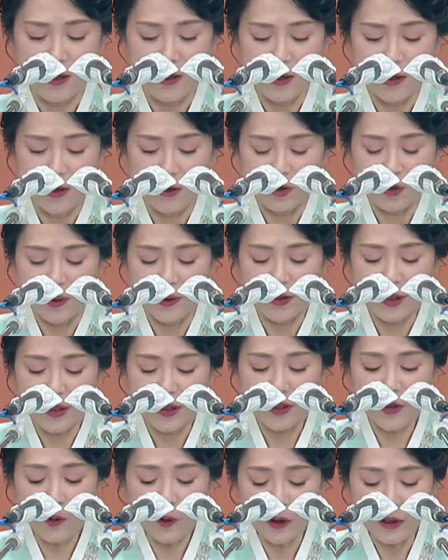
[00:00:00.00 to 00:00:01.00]
두 번째
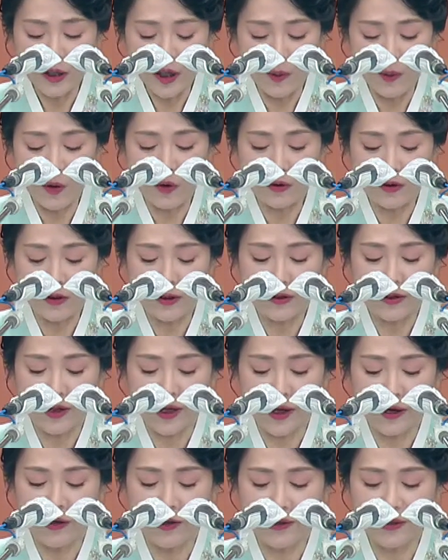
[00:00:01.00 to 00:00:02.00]
기도 제목은
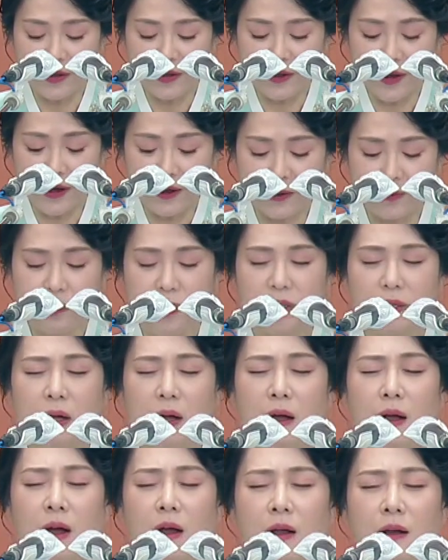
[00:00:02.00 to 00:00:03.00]
깨어
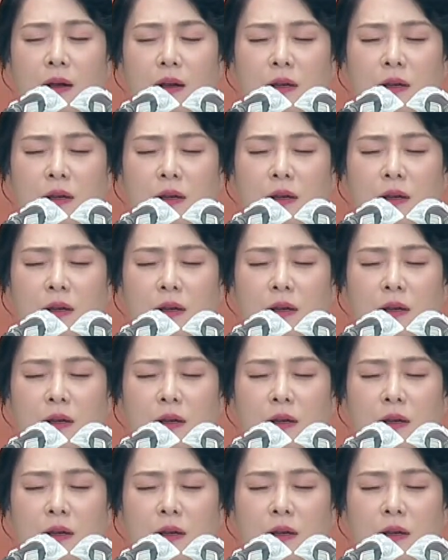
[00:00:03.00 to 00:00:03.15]
있으라입니다.